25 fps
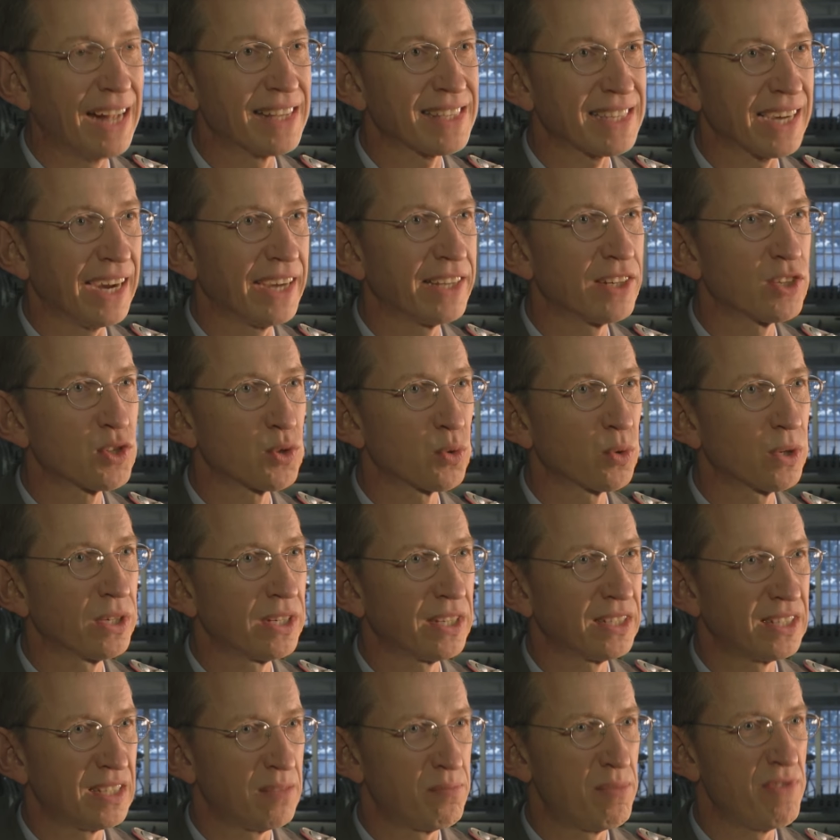als eine
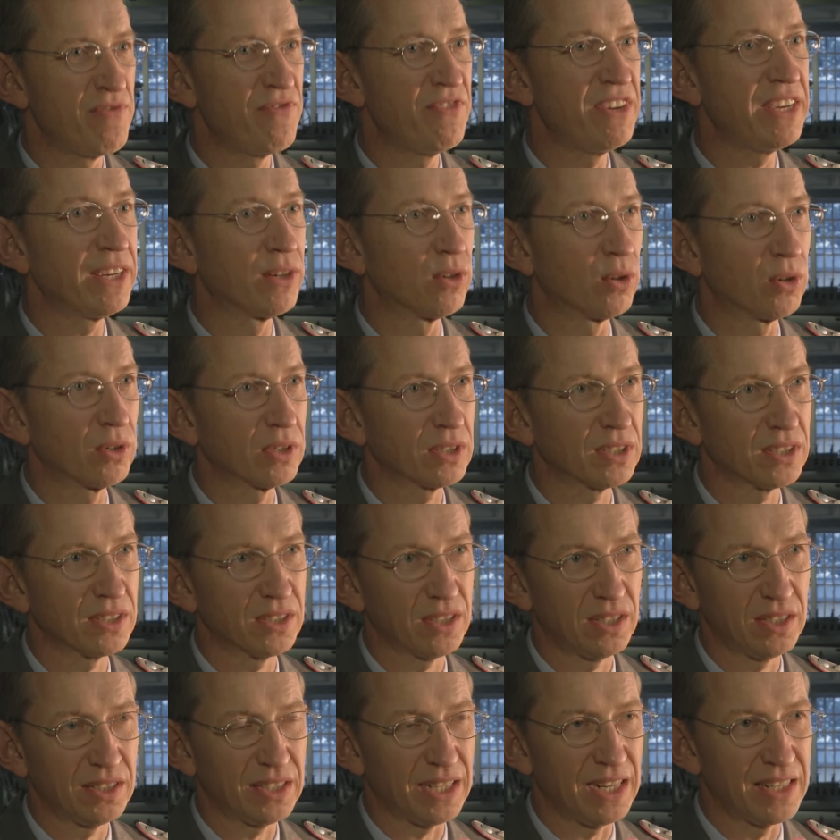sogenannte Bewegung,
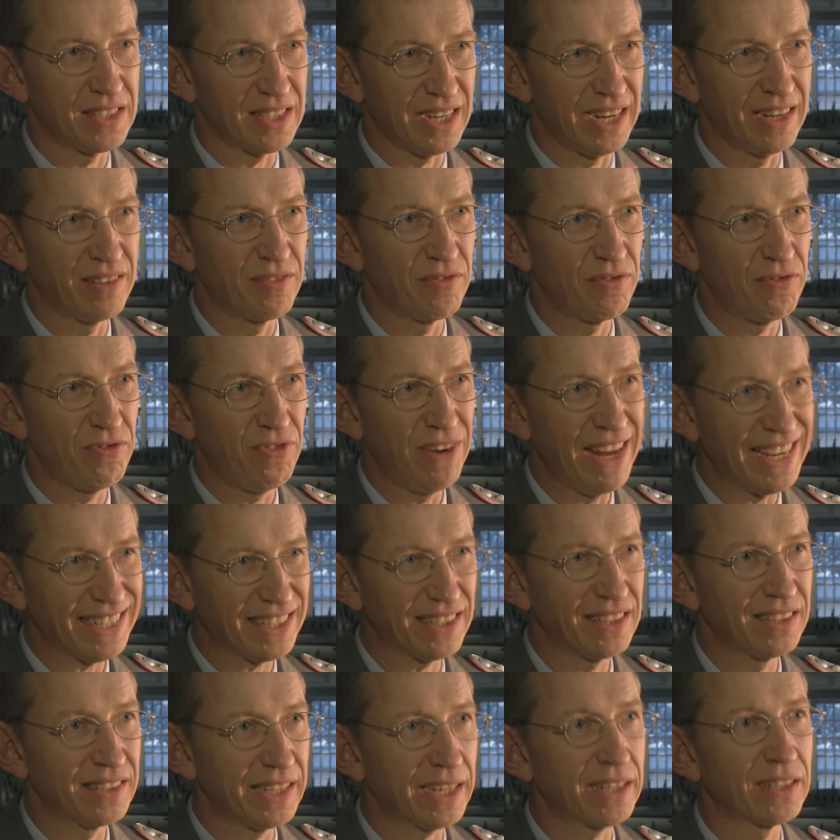das heißt als ein
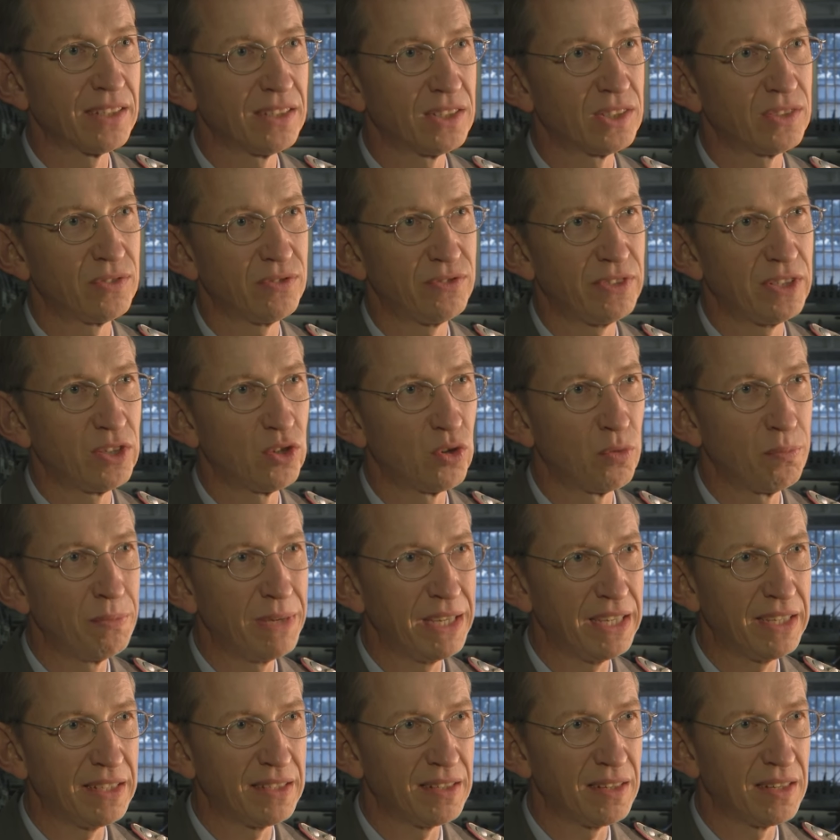flächendeckendes
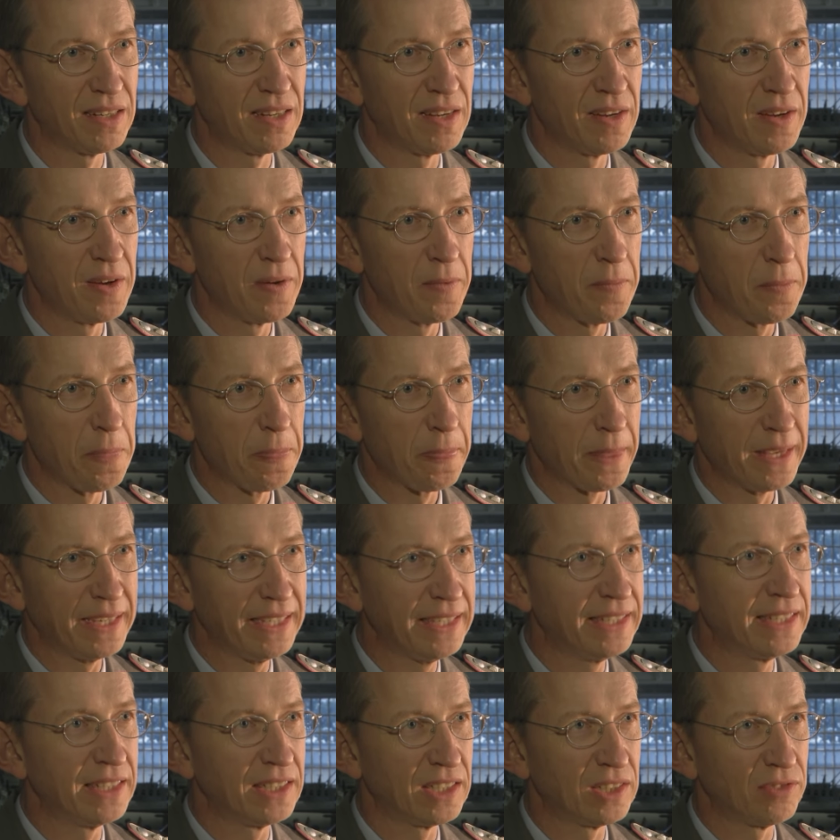Phänomen
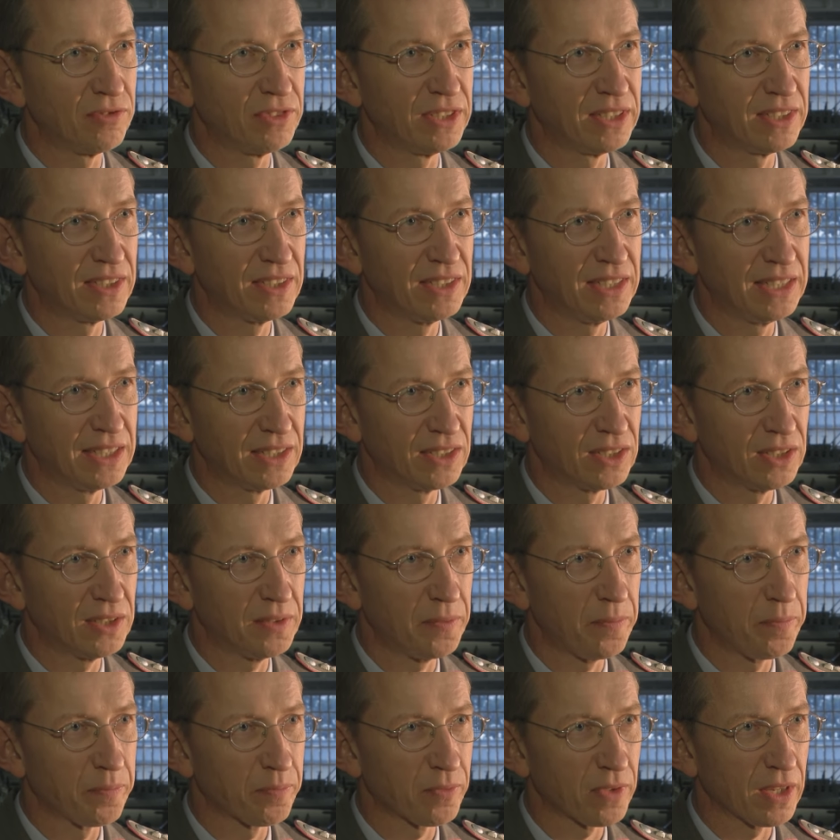
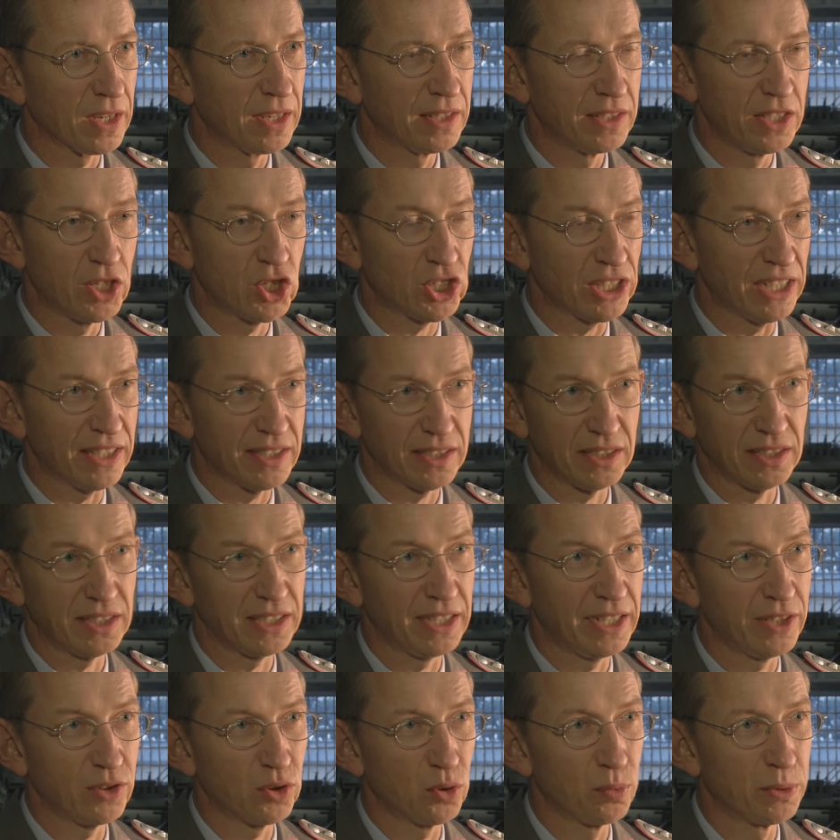identifizierte die
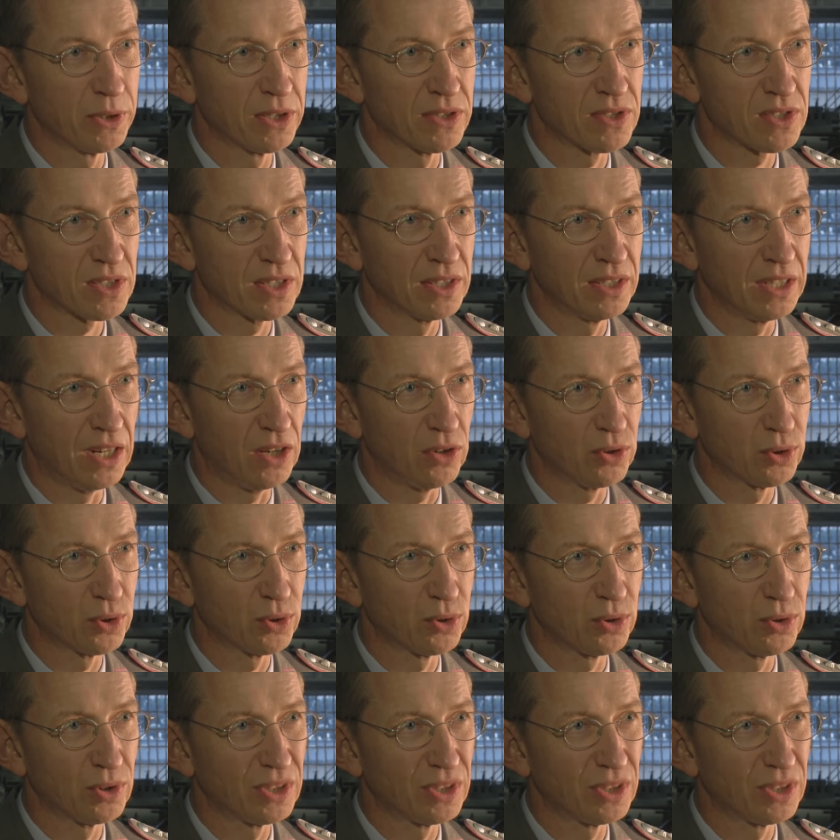Staatssicherheit übrigens genauso.